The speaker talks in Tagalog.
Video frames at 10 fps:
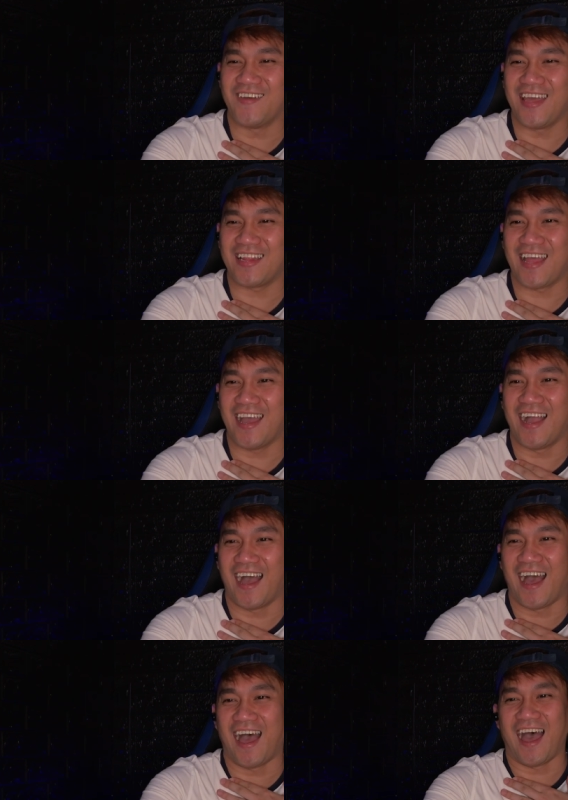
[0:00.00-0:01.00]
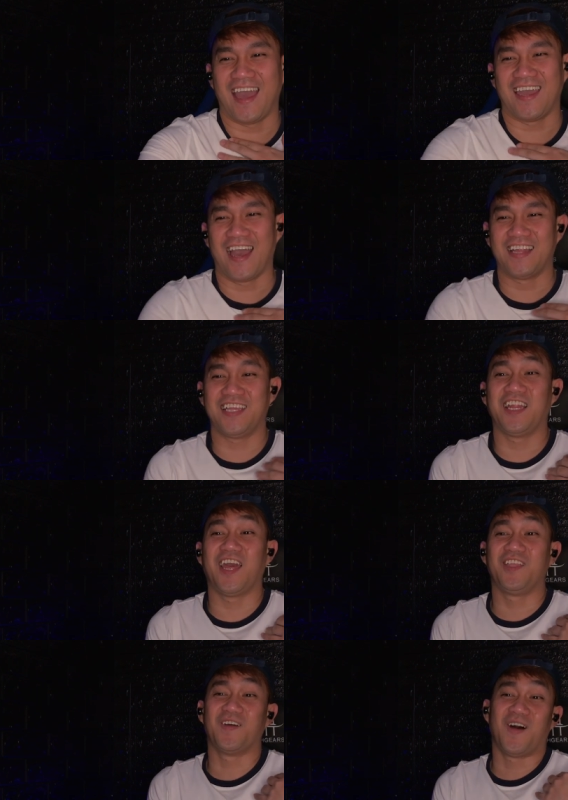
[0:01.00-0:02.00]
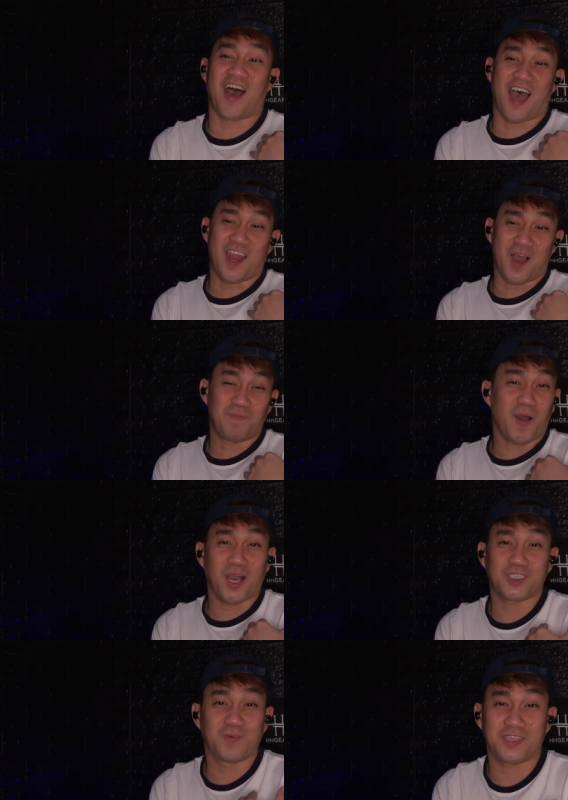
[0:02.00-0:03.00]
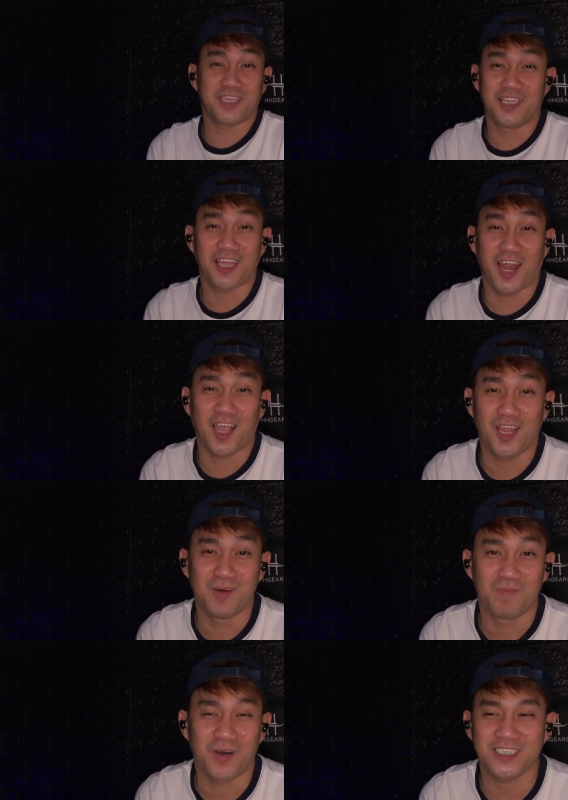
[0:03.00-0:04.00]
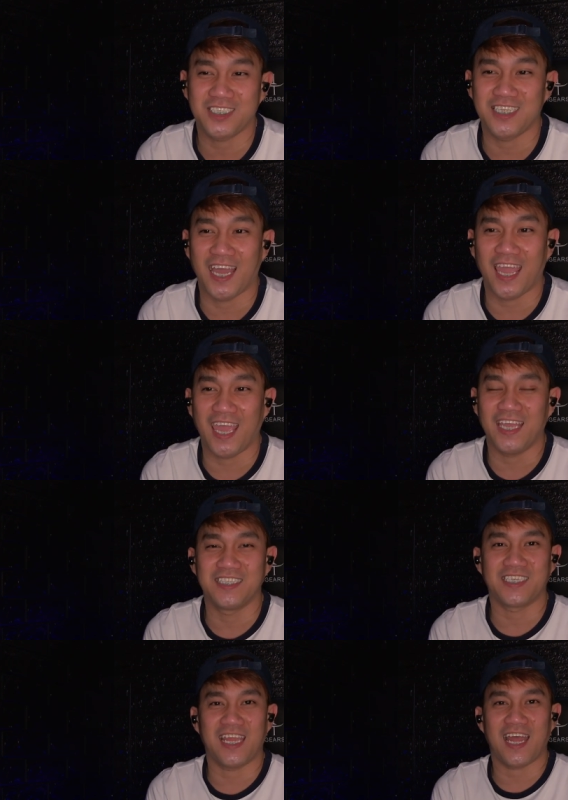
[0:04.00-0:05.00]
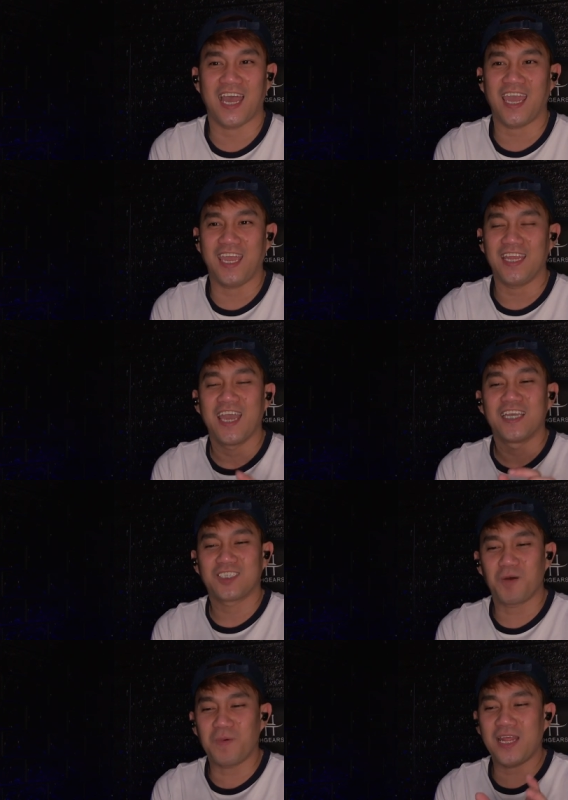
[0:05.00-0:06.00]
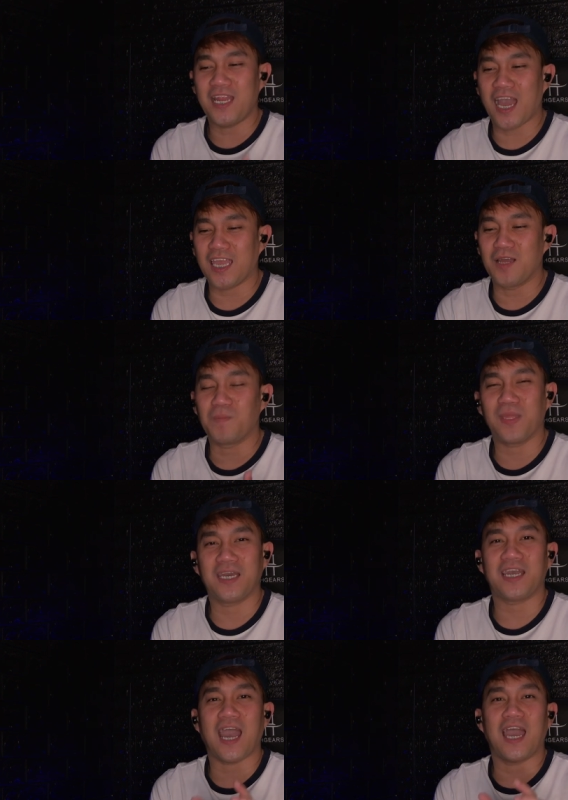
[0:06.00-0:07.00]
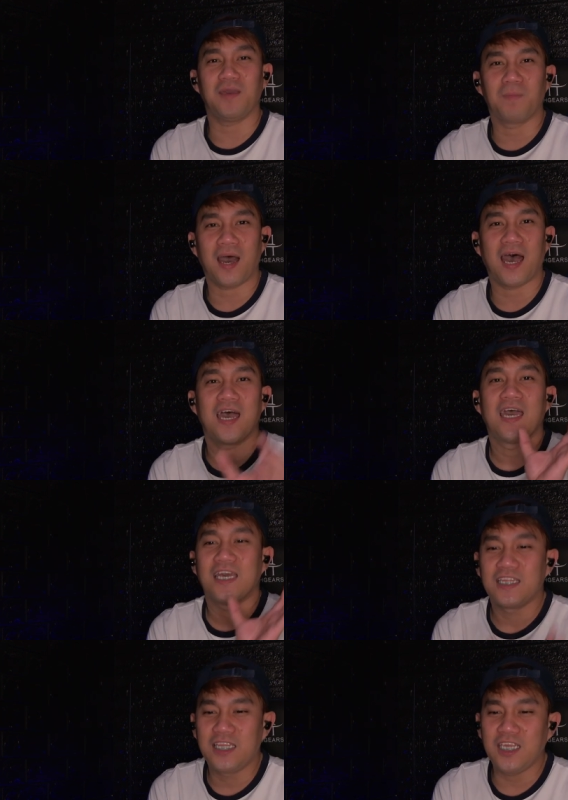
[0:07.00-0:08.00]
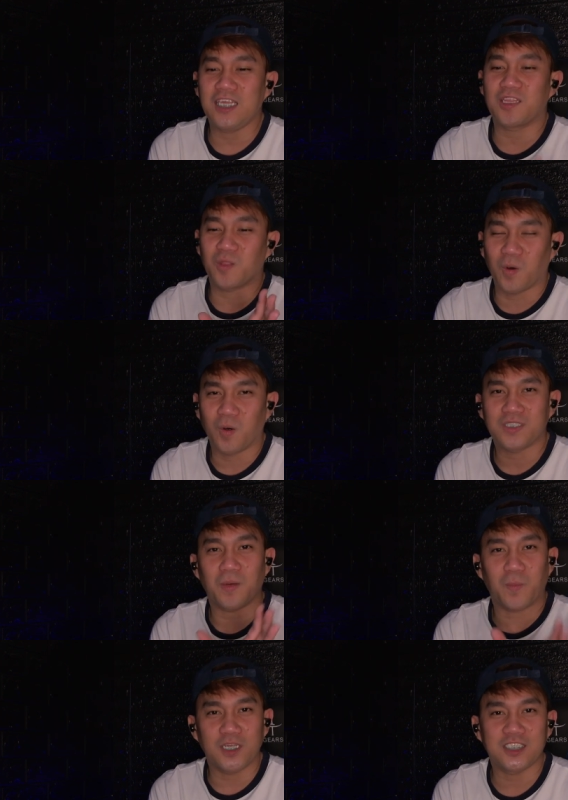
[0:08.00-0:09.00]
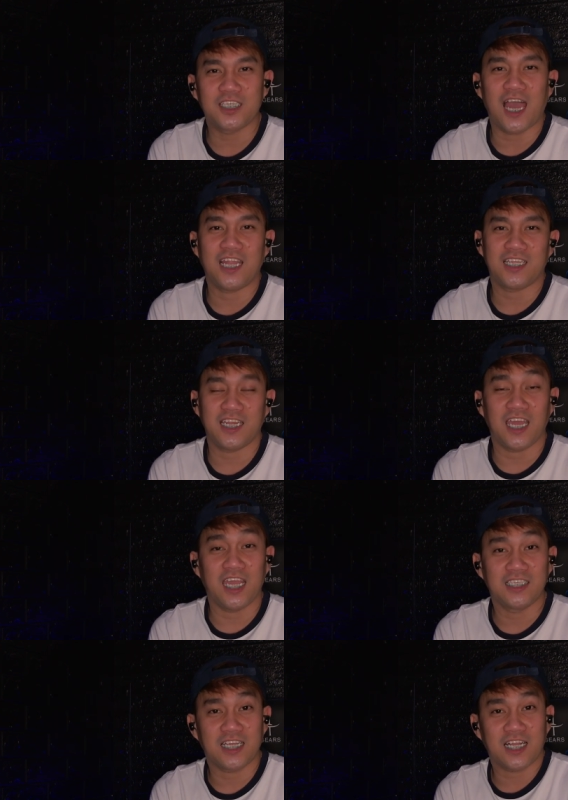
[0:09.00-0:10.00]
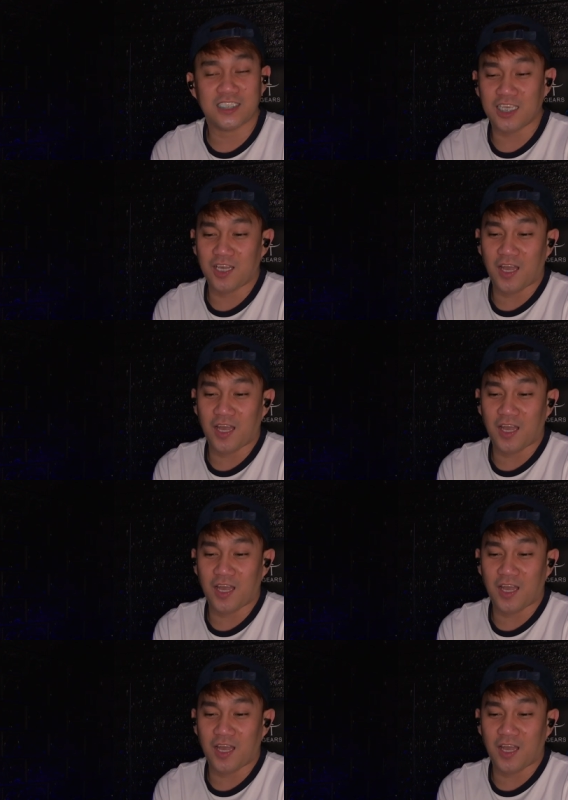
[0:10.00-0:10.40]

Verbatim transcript: wait lang ha. Ah. Ayan, tingnan nyo ha. Napaka-sweet din talaga ng boses ng Angel ha. And sobrang laki ng pinagkaiba dito sa personality ni Angel. Kasi